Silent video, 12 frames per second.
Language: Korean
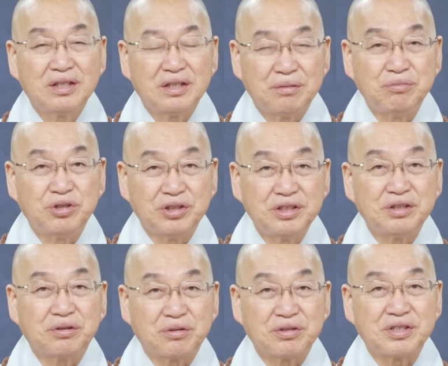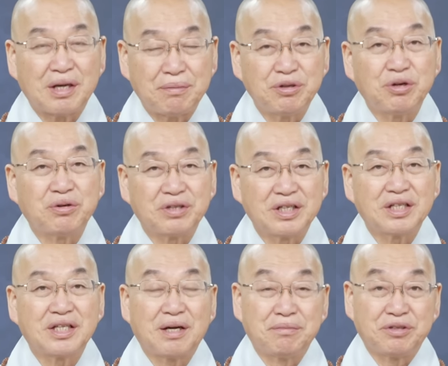너무 어지럽고 잠이 오고
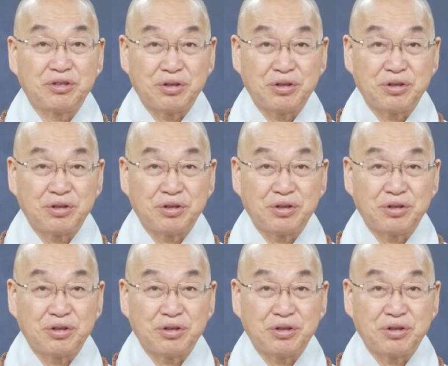이렇다 하면